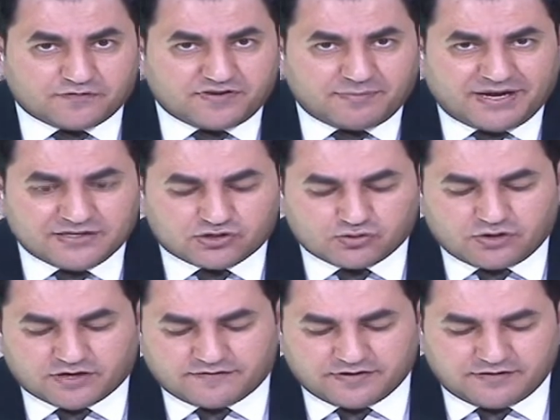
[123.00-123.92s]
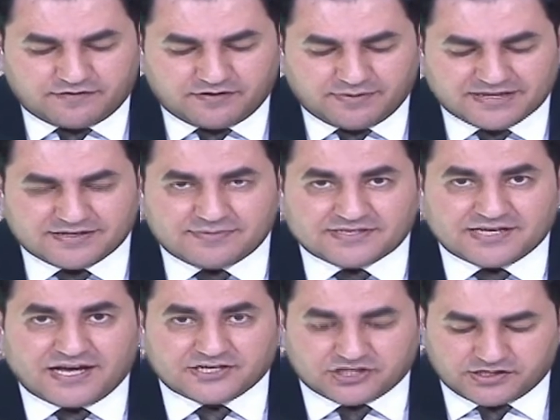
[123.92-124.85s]
شفنا بعض الصور في في بعض
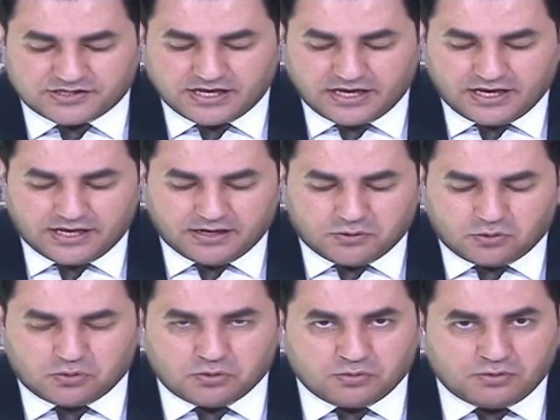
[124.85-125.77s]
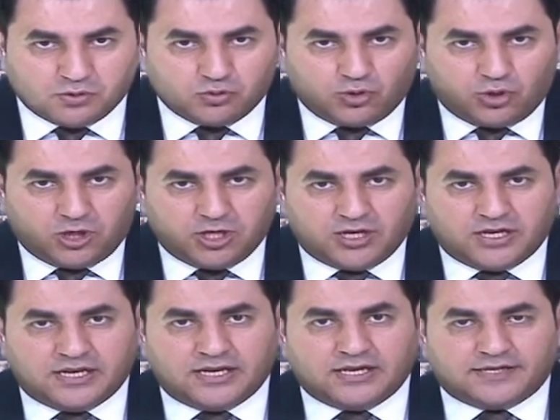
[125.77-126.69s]
المساجد وموضوع
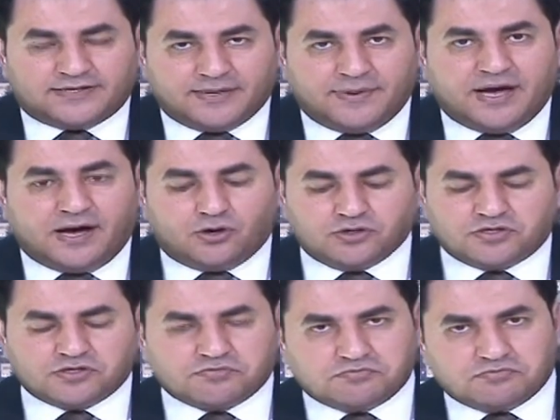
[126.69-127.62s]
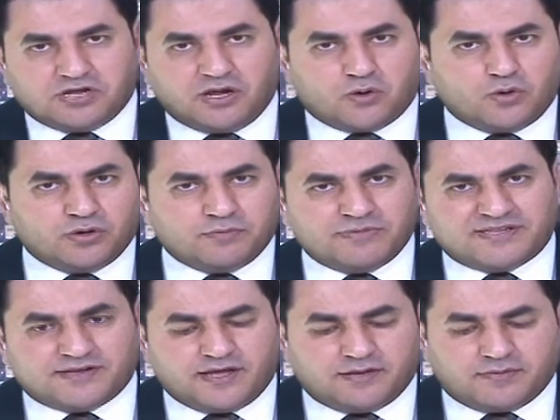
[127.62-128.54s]
التباعد راح يكون
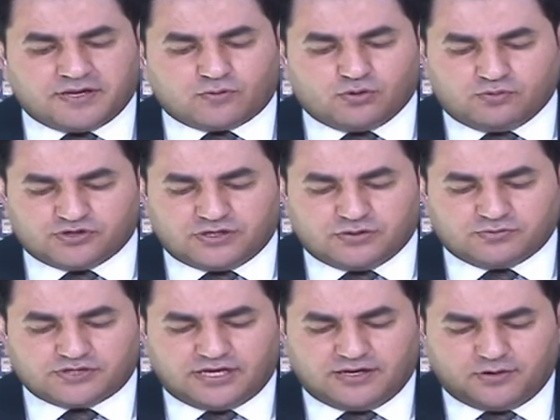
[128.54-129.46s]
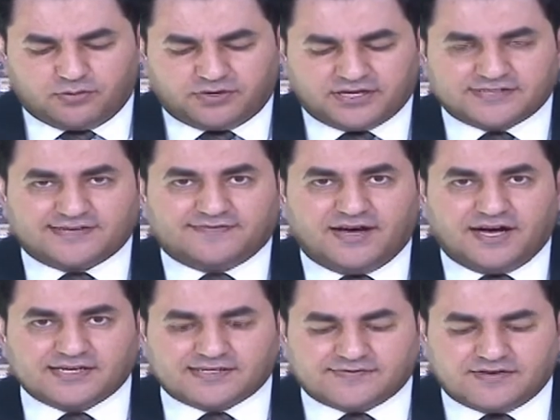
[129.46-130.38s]
مترين بين كل مصلي ومصلي ويمكن صف
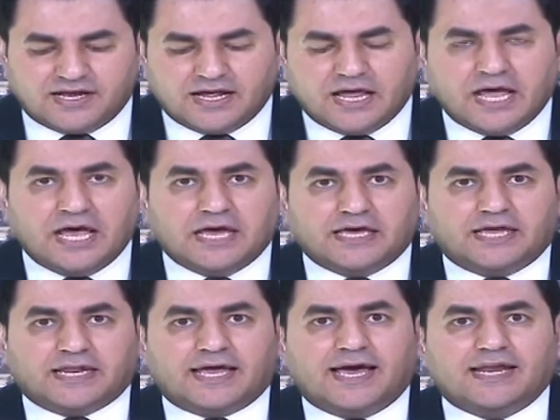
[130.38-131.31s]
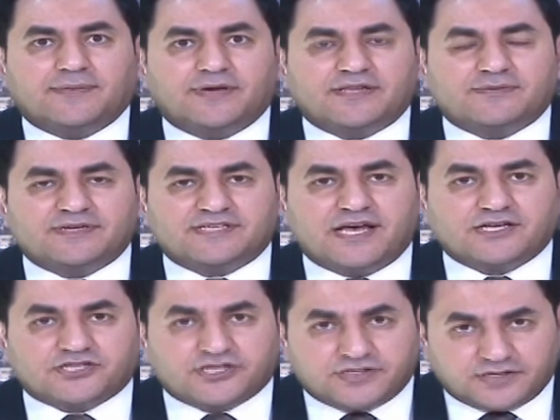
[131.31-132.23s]
اه صف لا يعني غالبا
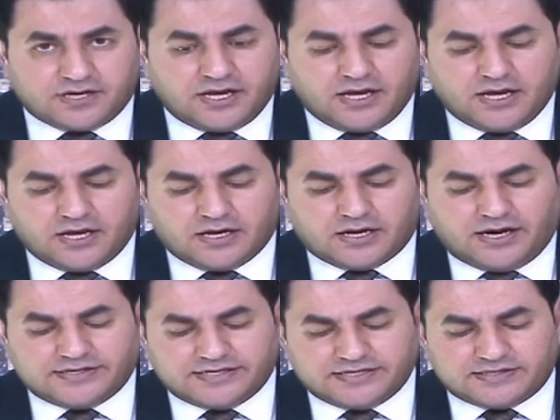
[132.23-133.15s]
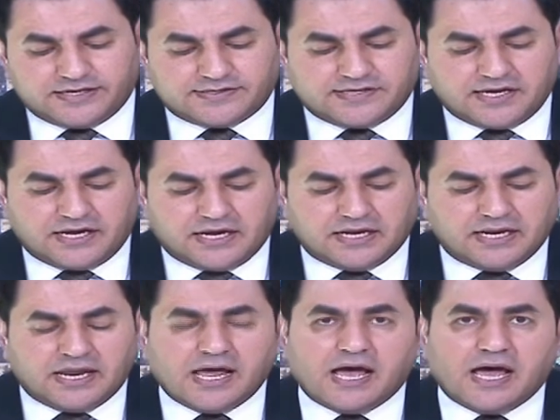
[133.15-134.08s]
المساجد راح تتسع
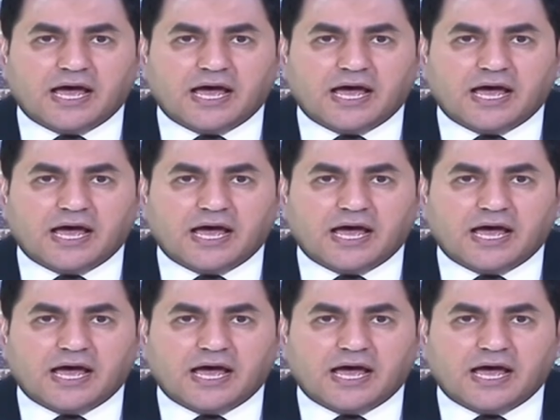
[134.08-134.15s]
ل